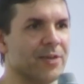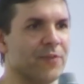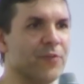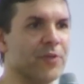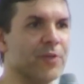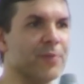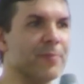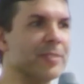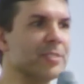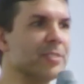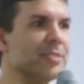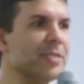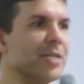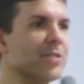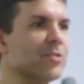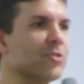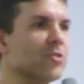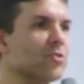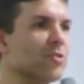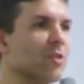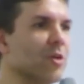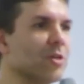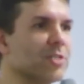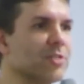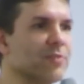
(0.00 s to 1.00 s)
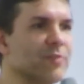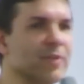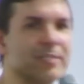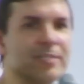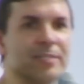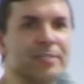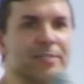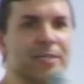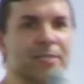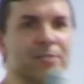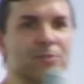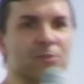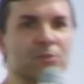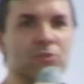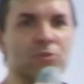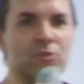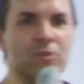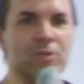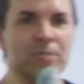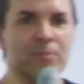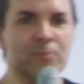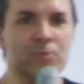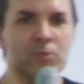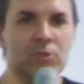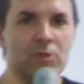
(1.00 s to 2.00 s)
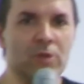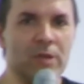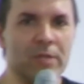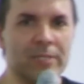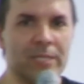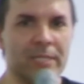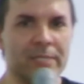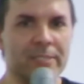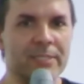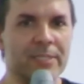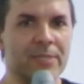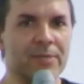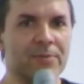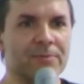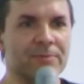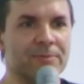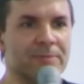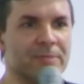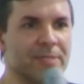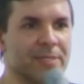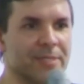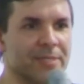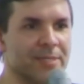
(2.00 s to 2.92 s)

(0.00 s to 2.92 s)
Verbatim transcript: Fico imaginando se o Sócrates estivesse andando nos ônibus de lotação.